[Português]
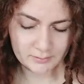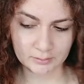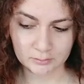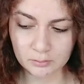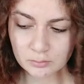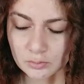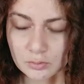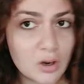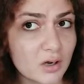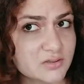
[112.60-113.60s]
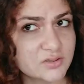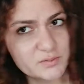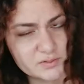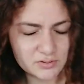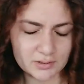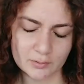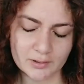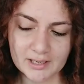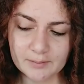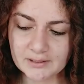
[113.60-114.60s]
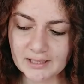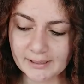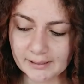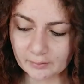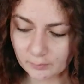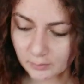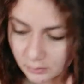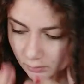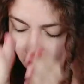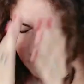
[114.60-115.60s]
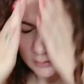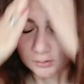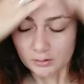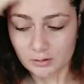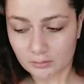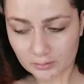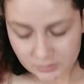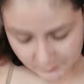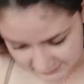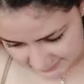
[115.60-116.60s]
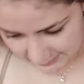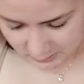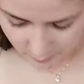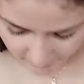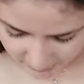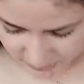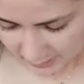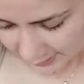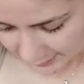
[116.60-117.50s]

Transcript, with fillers: Eu não gosto de misturar o creme na água. Eu gosto de passar somente a